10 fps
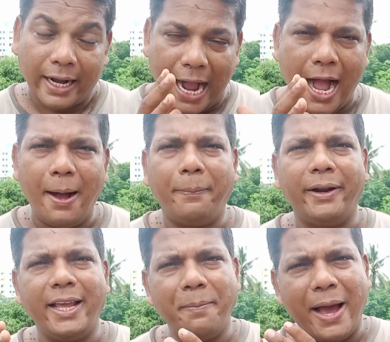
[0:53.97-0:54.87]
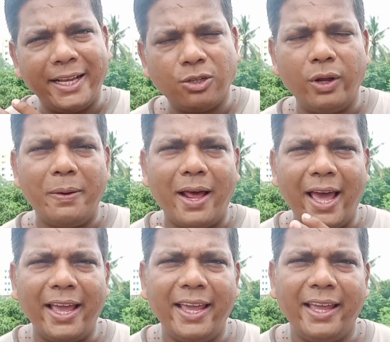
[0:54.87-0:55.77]
कहाँ पर ये मैच होने
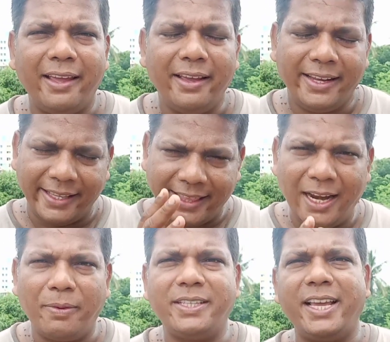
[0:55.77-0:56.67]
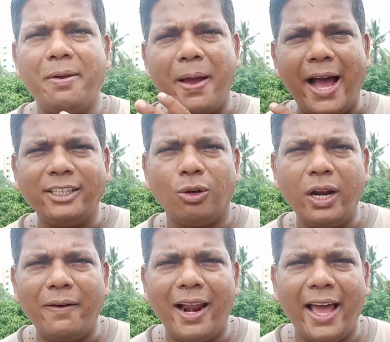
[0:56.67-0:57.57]
वाला है कितने बजे ये मैच
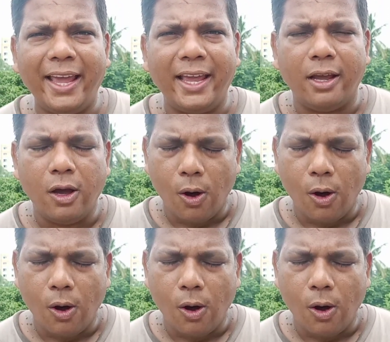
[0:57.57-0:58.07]
होने वाला है